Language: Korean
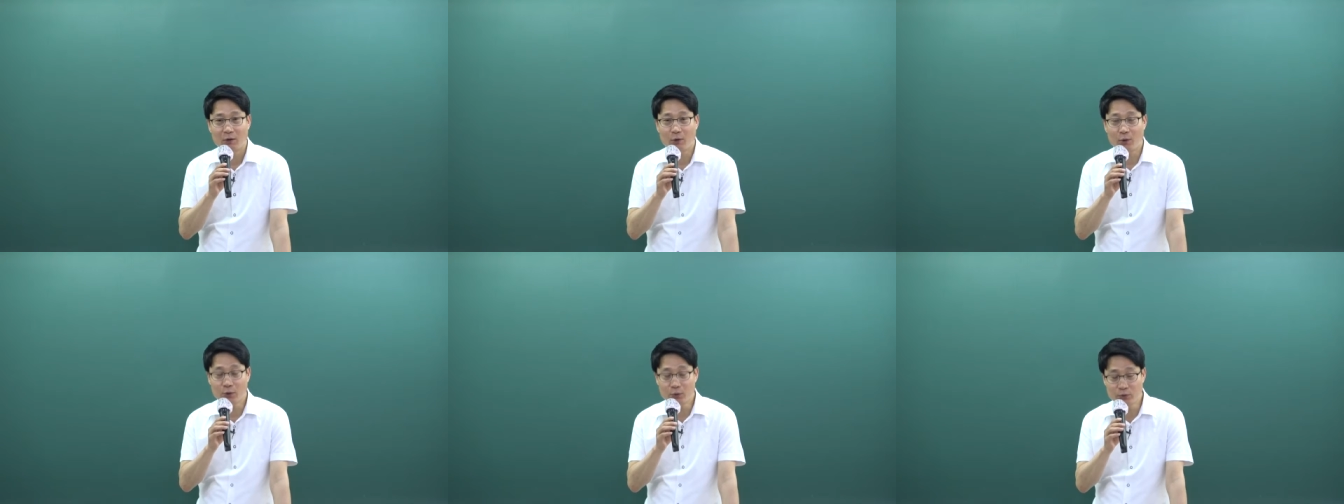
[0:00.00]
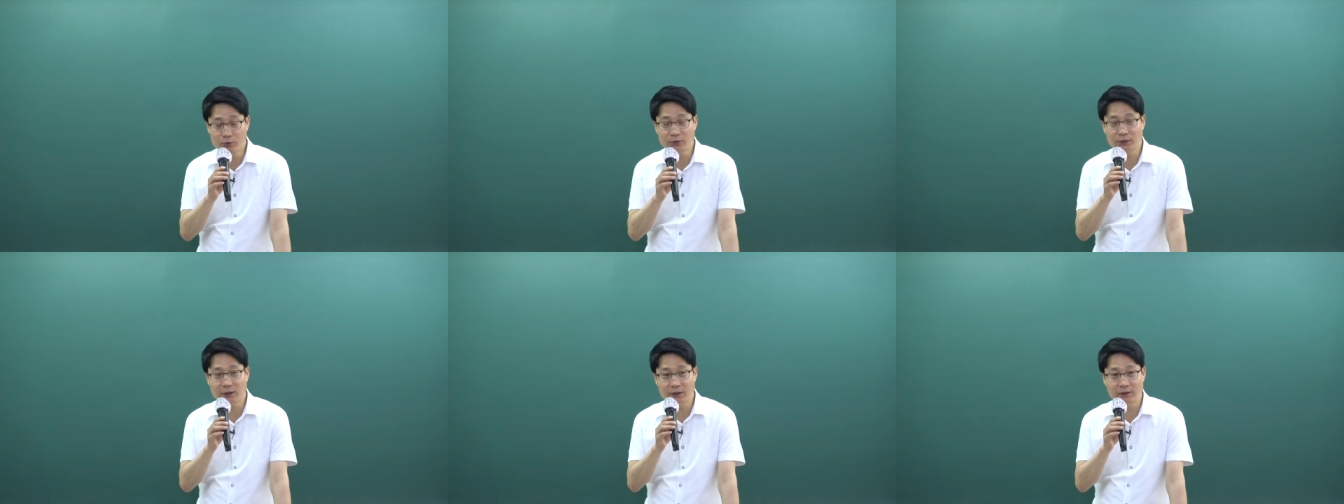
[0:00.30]

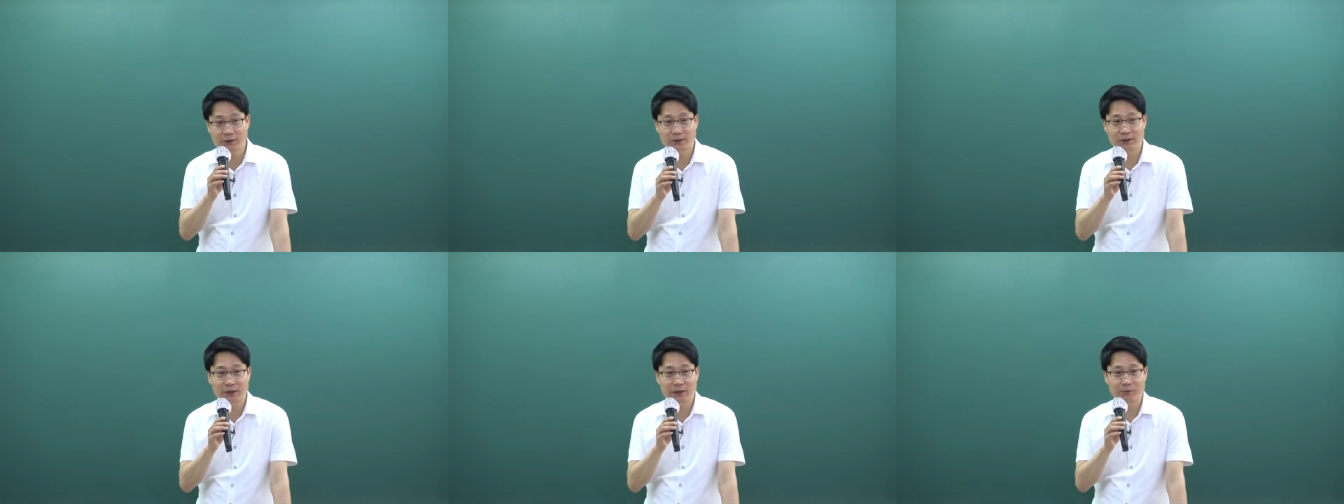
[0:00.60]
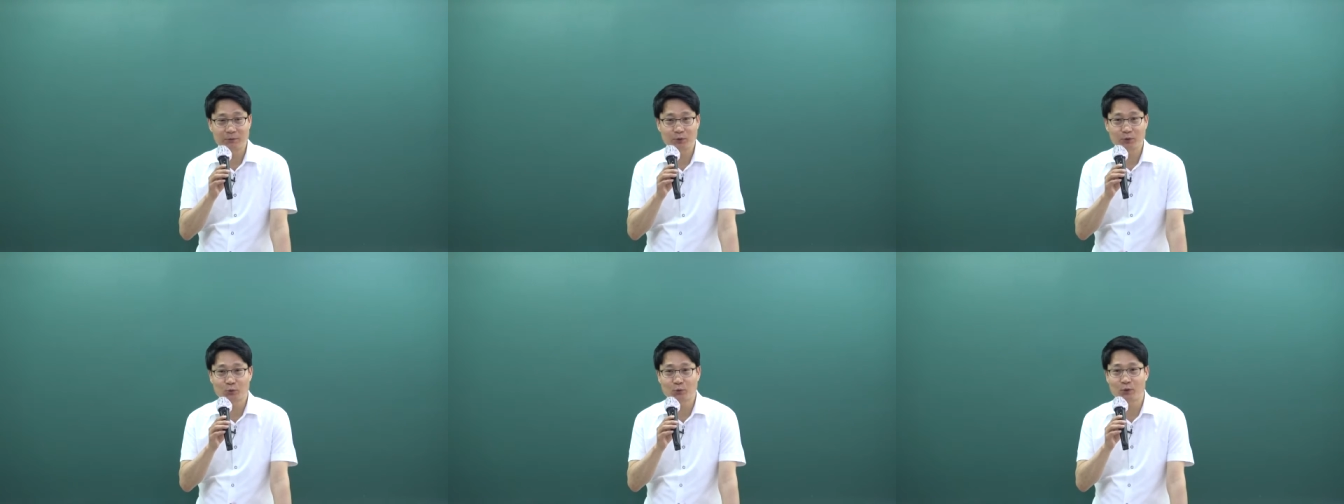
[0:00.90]
허용되는
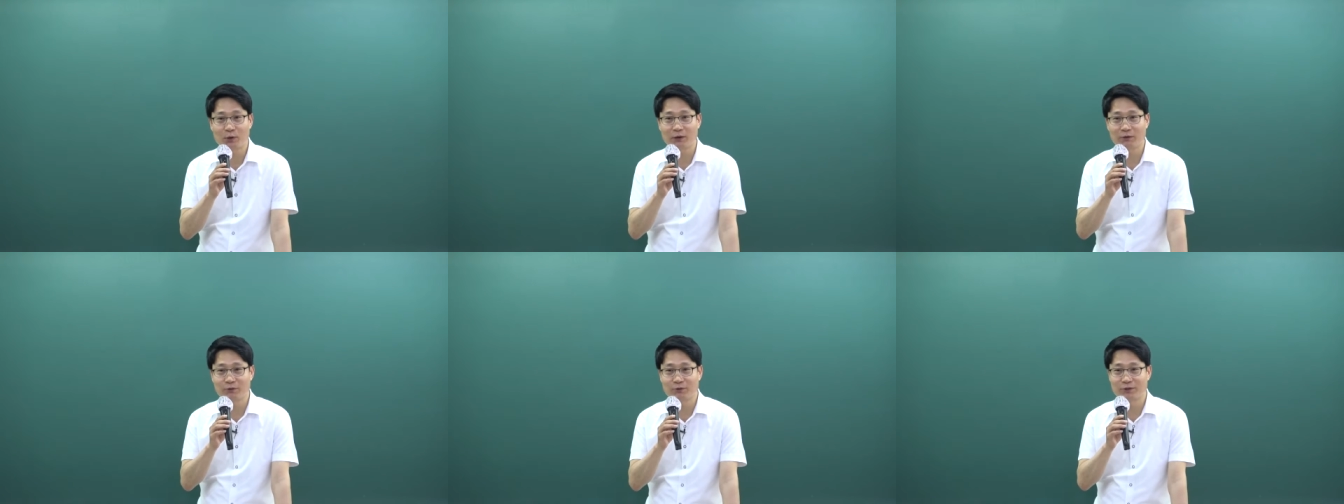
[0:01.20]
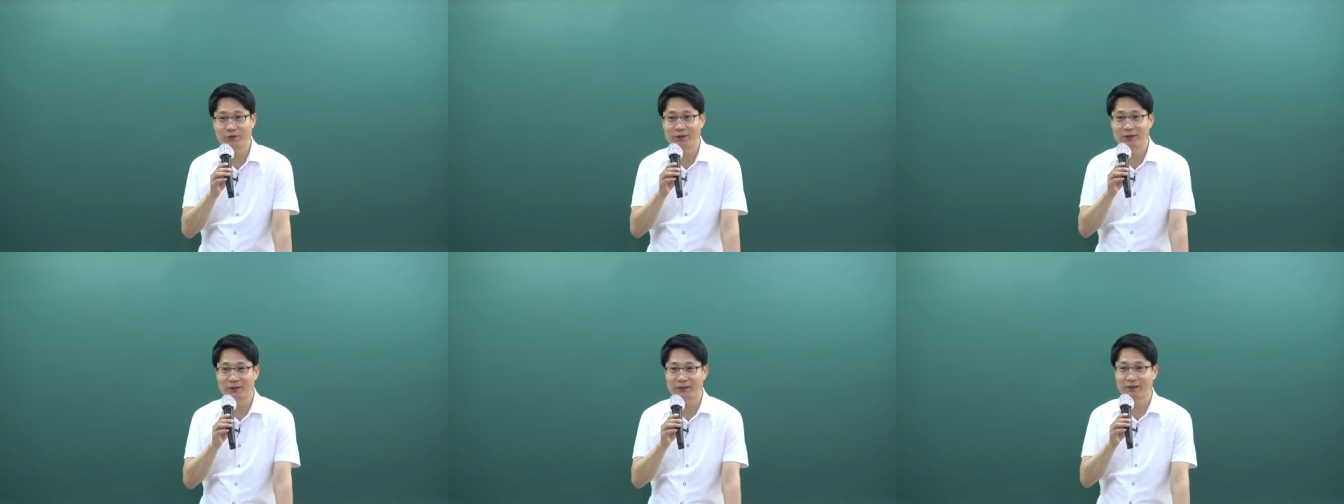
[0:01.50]
세금을 꼭 알고
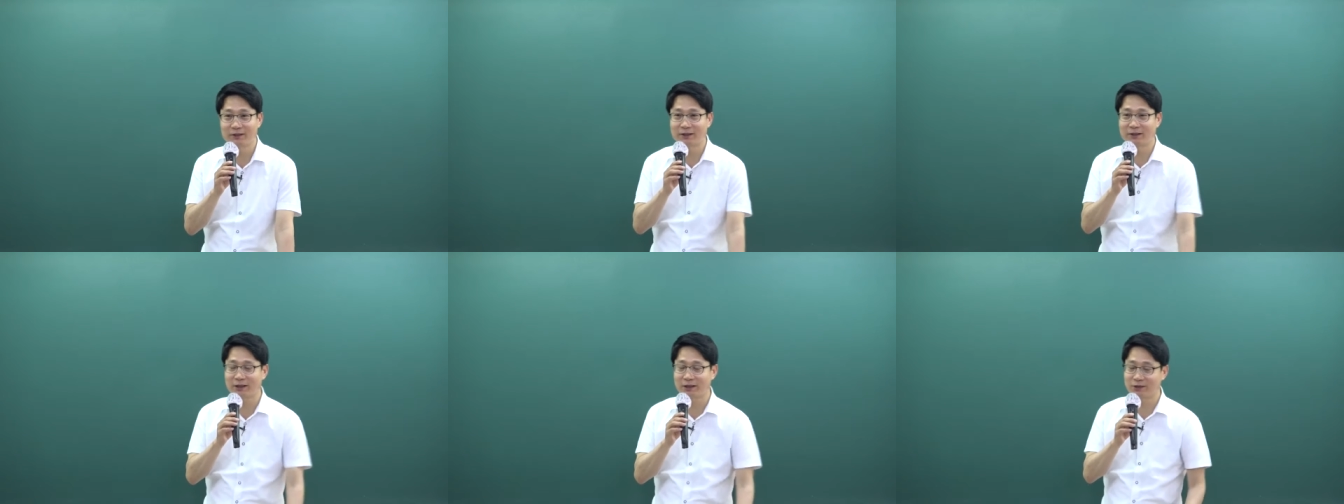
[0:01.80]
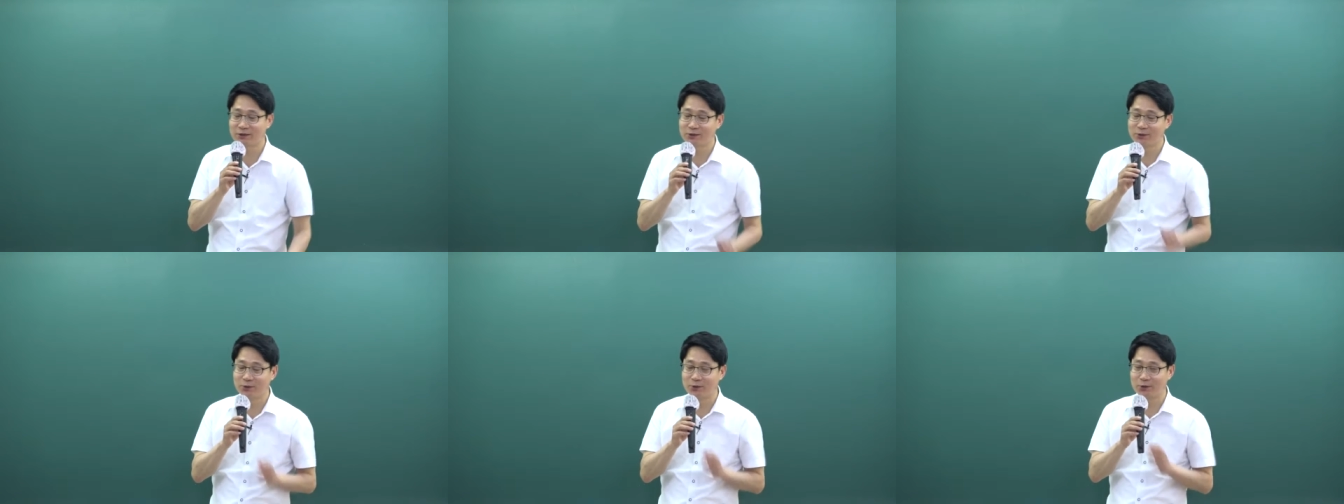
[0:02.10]
있어야 되는데
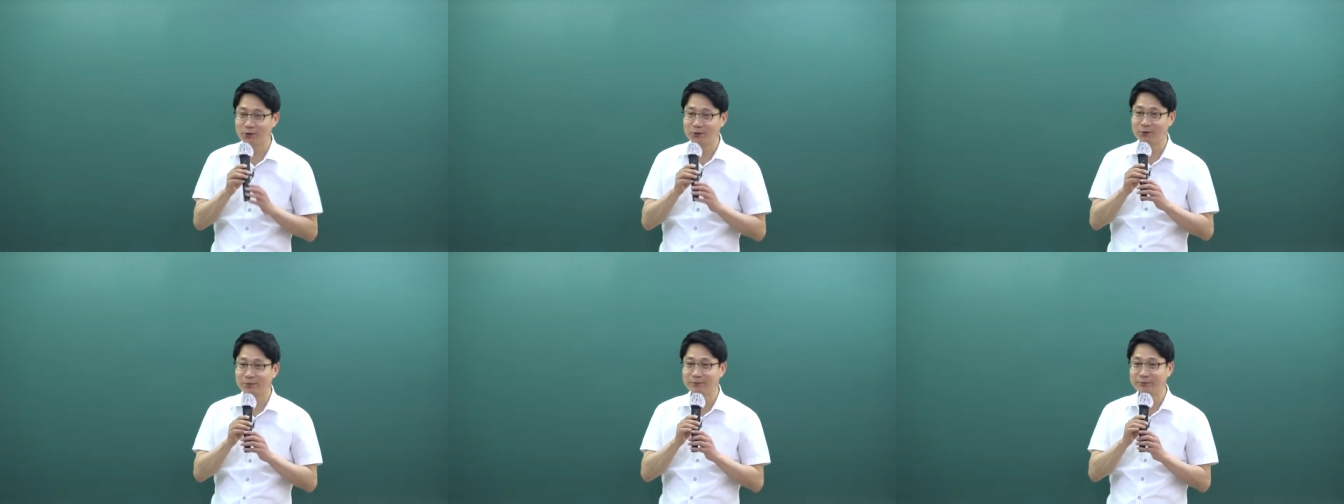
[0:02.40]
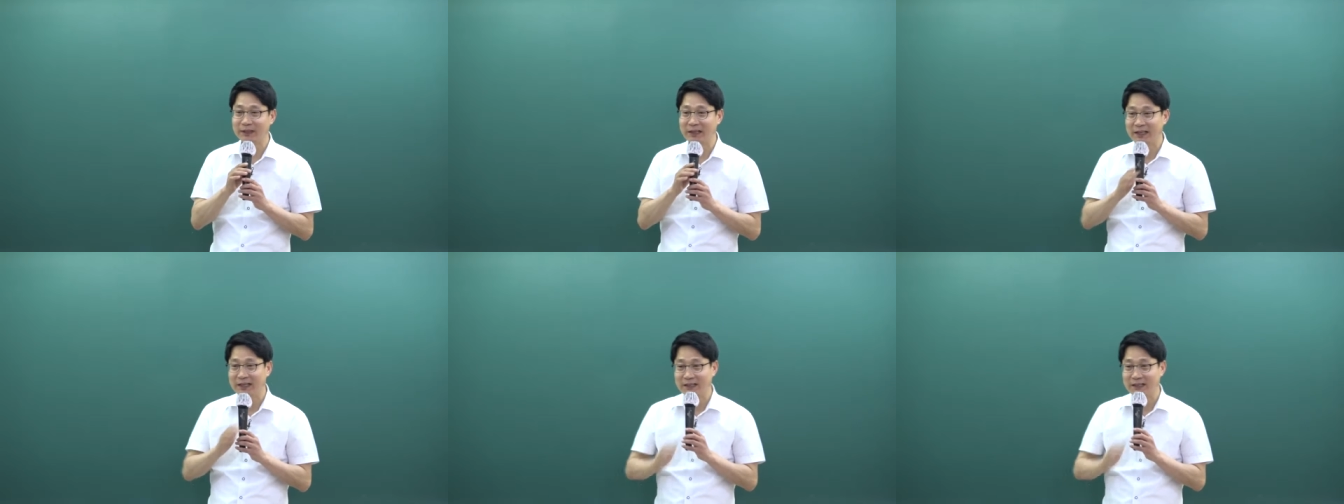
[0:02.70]
상식처럼